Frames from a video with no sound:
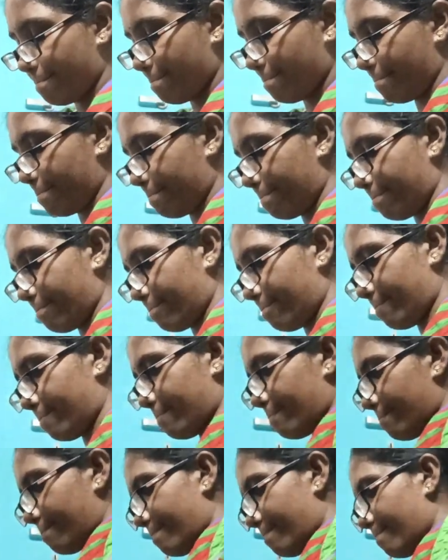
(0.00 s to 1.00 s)
ఇంకా అలా
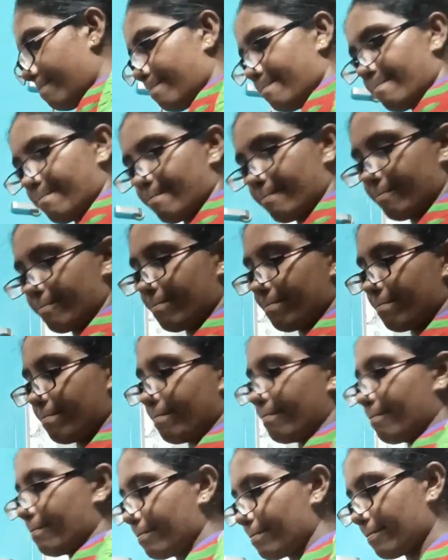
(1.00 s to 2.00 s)
ఇక్కడైతే
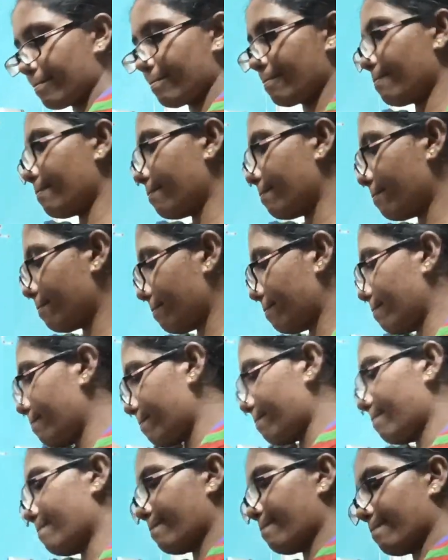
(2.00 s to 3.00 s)
అన్నీ
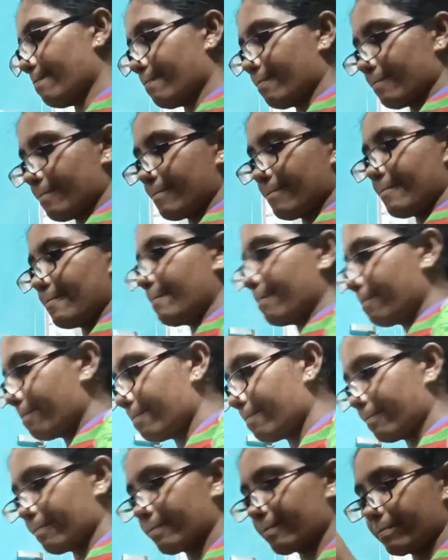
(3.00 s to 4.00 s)
సర్ది పెట్టేసి
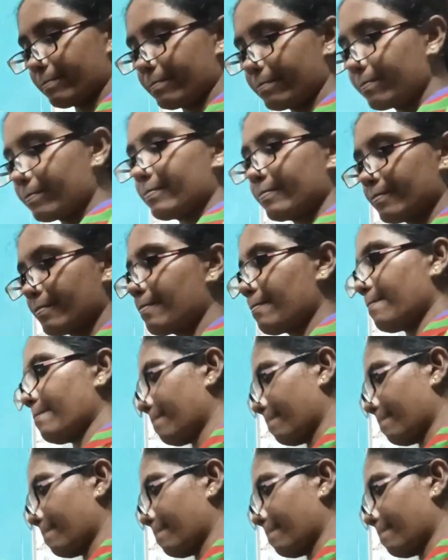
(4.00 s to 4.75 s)
ఊరికైతే బయలుదేరాము